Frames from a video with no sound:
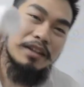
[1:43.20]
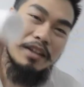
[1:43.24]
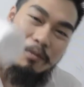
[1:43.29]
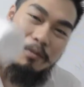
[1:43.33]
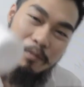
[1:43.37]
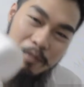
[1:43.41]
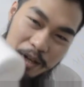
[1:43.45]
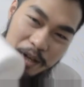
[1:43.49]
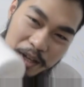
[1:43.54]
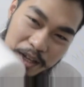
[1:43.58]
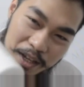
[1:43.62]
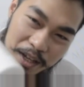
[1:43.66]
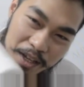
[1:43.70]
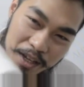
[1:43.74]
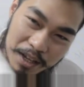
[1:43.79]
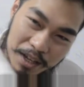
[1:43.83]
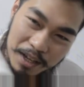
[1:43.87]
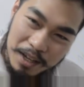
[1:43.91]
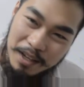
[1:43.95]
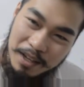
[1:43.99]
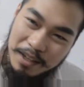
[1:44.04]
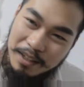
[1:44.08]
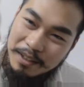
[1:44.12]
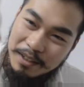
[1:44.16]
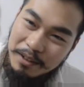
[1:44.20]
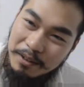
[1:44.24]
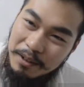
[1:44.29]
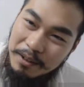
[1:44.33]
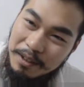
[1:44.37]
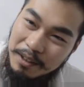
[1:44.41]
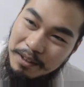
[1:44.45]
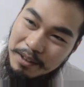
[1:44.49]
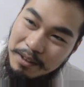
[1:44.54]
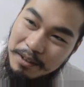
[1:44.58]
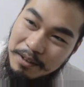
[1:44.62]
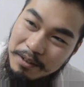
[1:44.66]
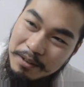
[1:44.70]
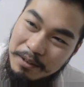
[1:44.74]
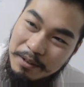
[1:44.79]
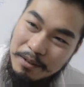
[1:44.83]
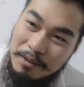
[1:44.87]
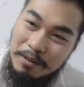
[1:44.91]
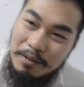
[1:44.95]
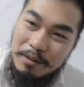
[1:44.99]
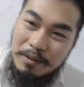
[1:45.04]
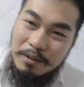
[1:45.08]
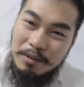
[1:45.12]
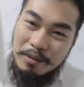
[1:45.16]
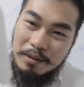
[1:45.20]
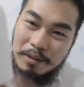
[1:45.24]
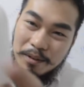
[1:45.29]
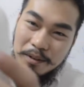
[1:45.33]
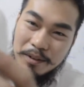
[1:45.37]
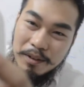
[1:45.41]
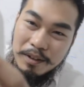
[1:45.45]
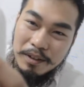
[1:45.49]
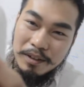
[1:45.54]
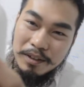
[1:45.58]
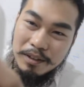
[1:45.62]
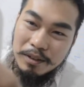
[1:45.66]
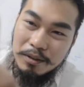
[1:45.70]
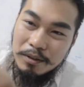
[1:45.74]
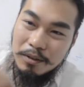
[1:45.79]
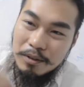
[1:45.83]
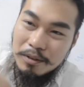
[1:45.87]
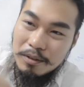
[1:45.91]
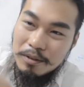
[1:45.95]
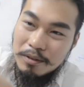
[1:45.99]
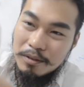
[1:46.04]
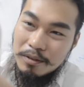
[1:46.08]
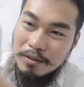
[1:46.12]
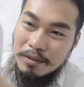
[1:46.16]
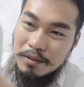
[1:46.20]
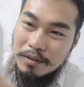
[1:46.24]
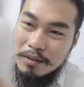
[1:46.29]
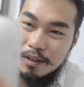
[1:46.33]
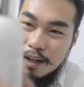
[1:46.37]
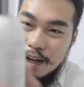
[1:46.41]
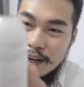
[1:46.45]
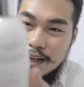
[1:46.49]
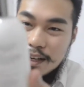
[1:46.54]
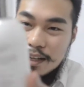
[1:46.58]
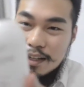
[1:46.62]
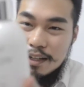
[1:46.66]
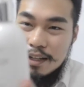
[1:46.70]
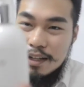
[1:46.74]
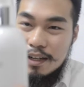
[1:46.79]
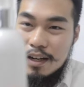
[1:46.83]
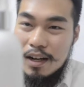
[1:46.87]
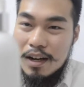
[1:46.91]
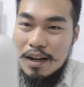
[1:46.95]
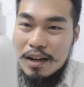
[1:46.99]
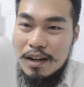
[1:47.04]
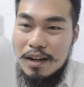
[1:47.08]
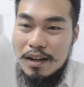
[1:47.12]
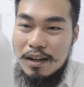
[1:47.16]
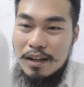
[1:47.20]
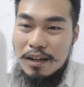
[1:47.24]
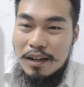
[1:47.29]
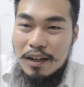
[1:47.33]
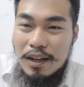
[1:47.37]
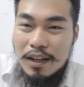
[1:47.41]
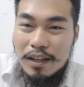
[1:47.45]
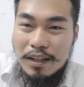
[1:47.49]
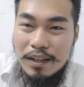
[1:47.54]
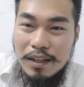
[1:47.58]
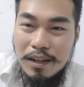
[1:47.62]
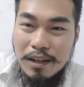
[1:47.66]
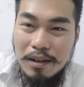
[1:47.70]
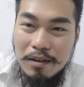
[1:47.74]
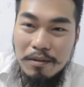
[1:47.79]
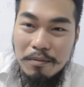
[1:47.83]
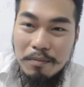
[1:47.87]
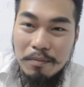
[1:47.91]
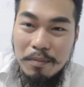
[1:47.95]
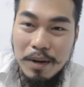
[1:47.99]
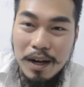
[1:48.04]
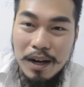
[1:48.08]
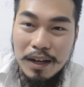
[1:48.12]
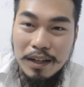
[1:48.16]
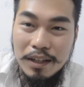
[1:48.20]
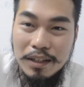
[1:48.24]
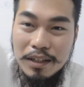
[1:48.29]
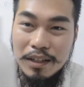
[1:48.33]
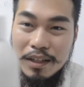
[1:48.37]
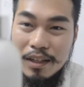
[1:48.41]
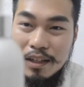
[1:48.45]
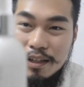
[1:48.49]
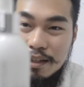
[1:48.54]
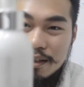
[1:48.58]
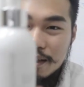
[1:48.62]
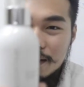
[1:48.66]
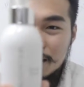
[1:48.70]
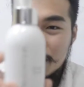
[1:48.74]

debris. So, ito yung, so, ang ganda ng kanyang packaging.